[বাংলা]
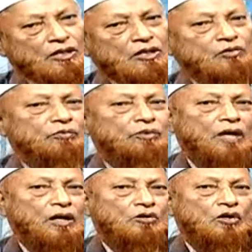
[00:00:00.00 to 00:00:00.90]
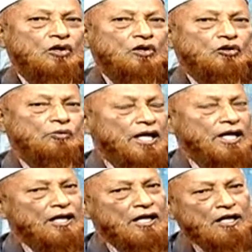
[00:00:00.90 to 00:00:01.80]
এটা খুবই ভালো তবে
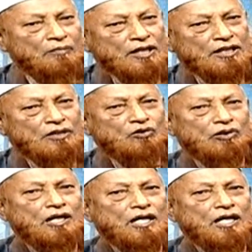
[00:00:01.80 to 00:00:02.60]
এখানে আমার একটা